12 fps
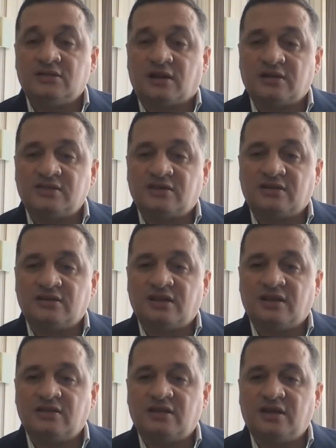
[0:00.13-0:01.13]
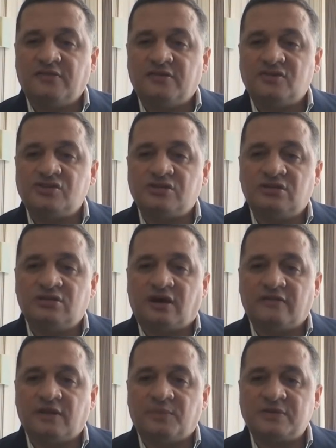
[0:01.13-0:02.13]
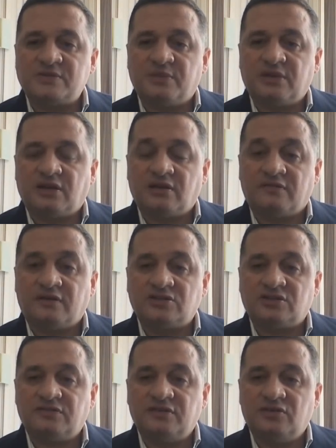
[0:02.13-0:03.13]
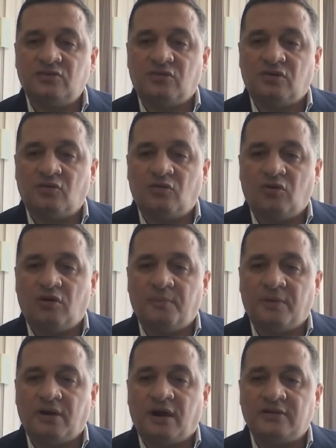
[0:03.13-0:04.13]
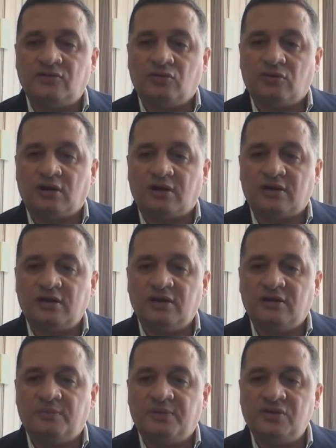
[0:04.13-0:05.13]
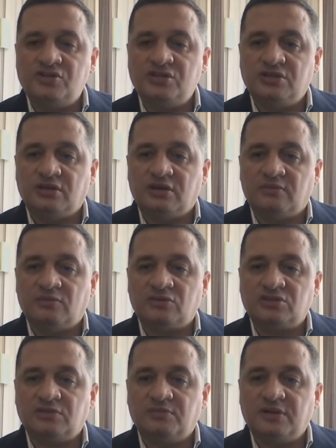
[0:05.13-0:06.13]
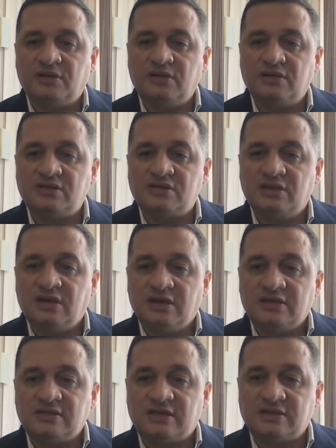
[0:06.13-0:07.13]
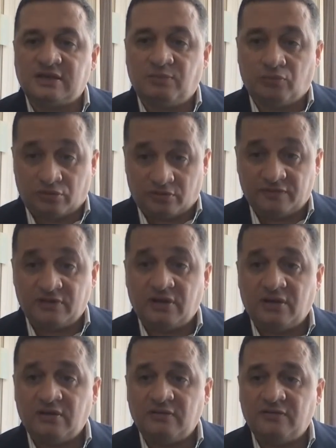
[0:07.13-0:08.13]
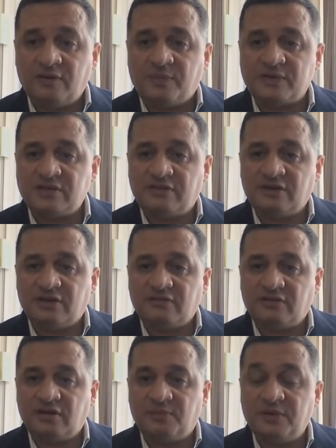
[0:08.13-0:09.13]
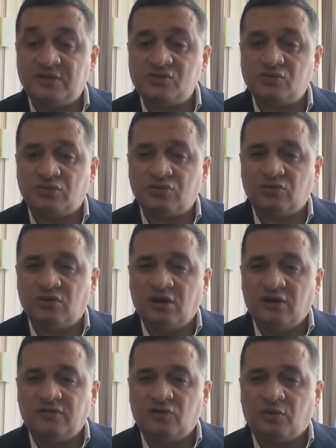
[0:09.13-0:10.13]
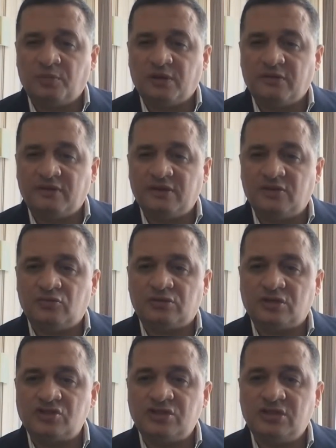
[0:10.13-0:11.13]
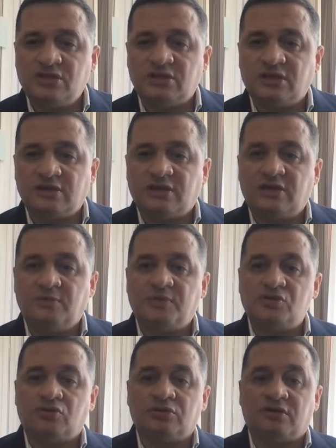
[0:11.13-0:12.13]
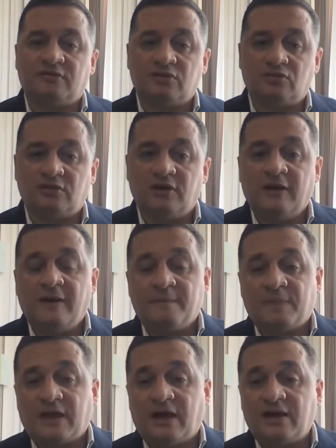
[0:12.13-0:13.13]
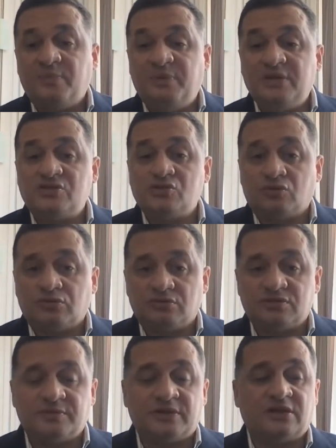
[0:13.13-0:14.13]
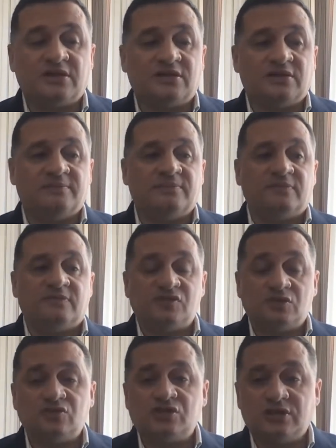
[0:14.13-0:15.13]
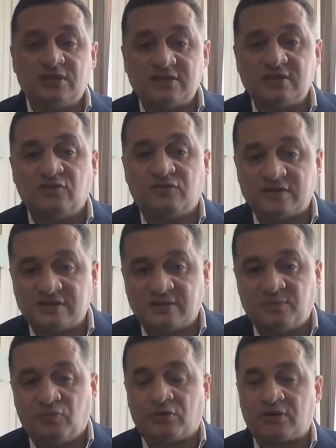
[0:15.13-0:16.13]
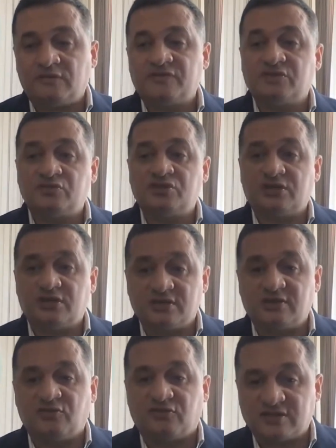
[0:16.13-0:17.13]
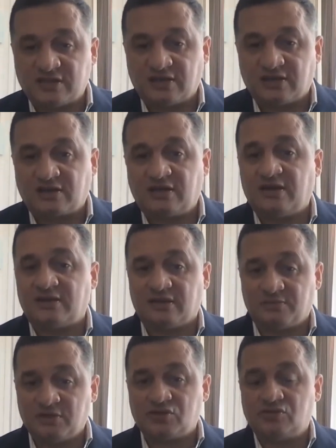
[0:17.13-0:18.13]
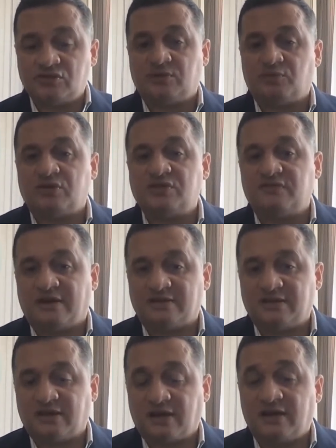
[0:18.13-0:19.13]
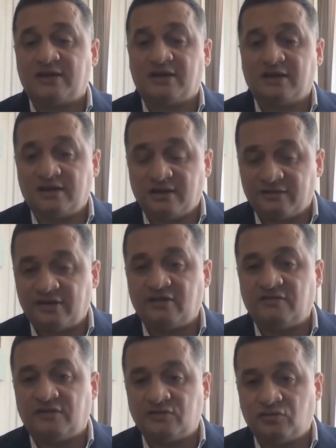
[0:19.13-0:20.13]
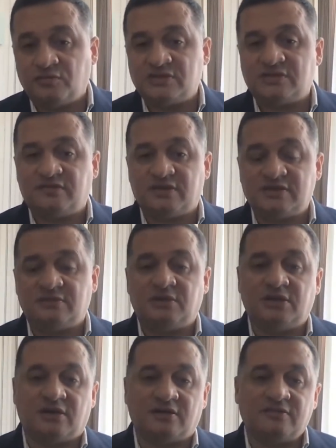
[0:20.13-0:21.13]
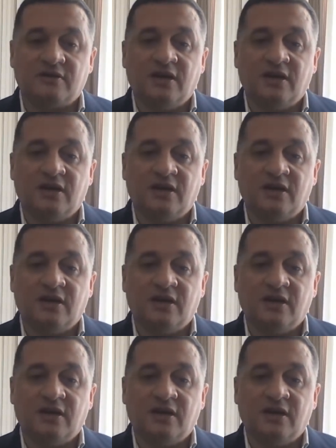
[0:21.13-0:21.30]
Здравствуйте, Андрей Андреевич. Недавно посмотрела ваше видео об отеках и причиной. Может быть, из-за запоров, да? Вы посоветовали пить соду в теплой воде. Уточните, надо кипяченой водой. Как пить соду? Смотрите. В случае, если у вас запоры, в случае, если у вас аллергия, это между собой связано, как я и говорил в одном из своих семинаров.